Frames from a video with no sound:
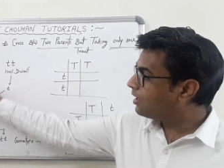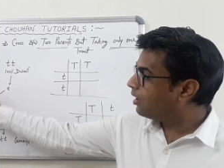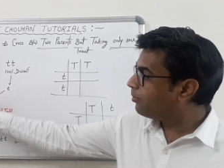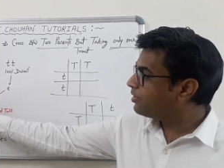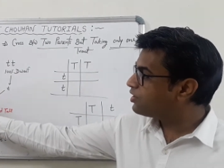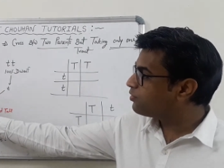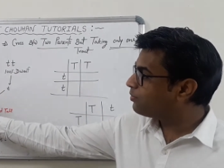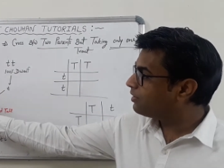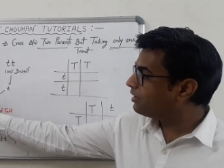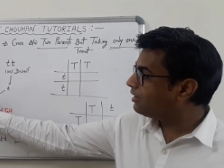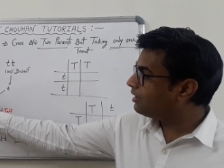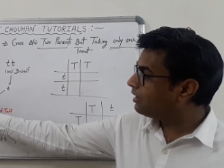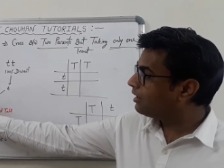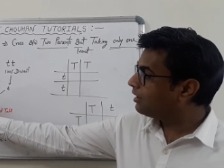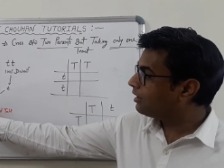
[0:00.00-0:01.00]
गैमिट्स
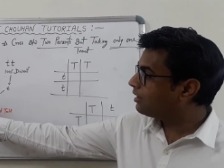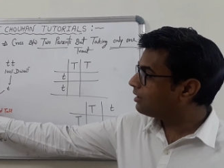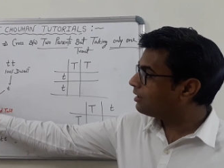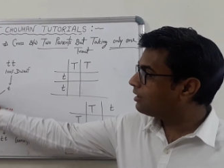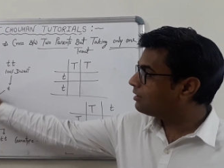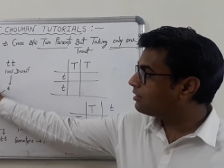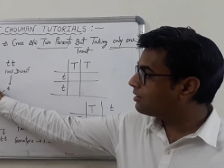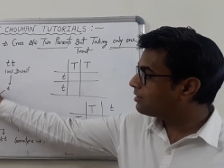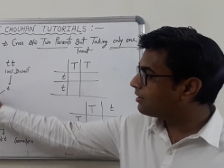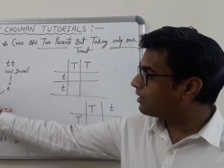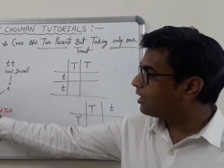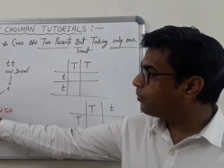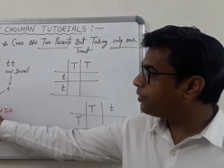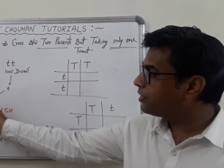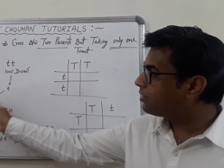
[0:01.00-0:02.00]
बनेंगे इधर से
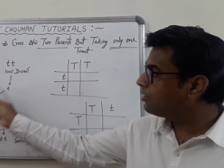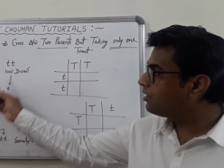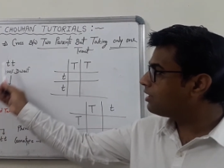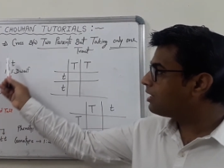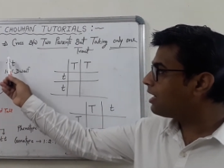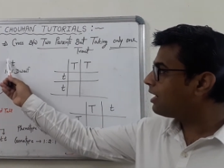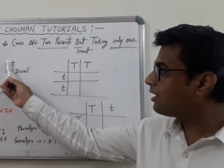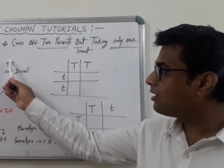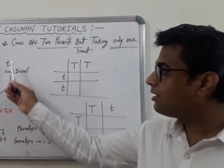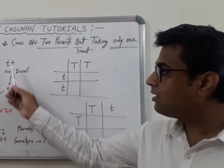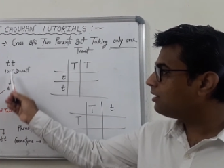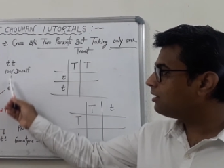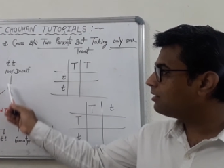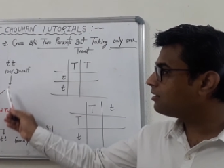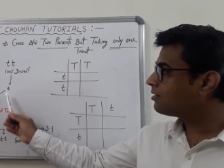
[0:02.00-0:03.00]
कैपिटल टी आएगा
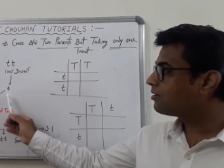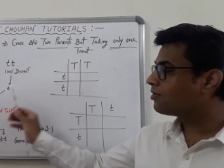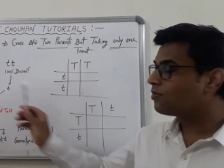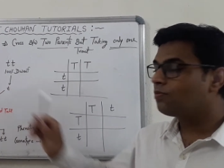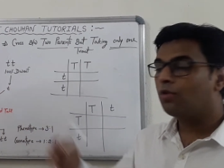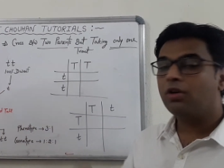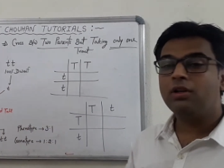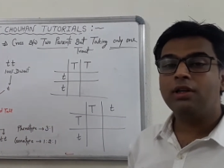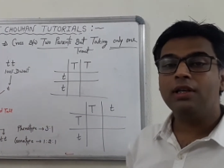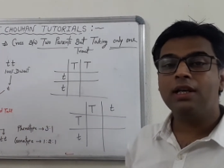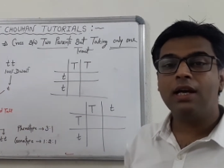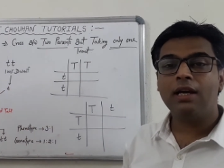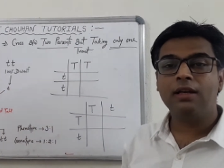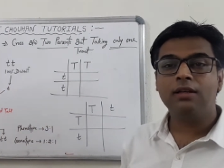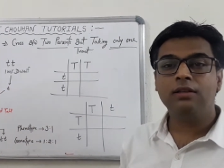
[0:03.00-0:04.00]
इधर से स्मॉल टी
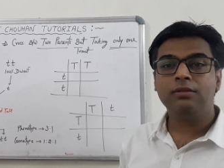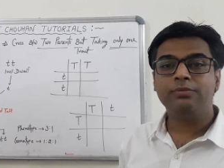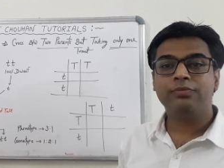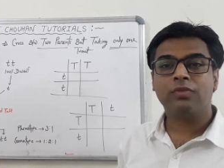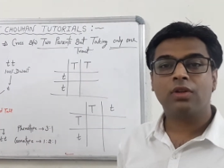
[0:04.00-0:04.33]
आएगा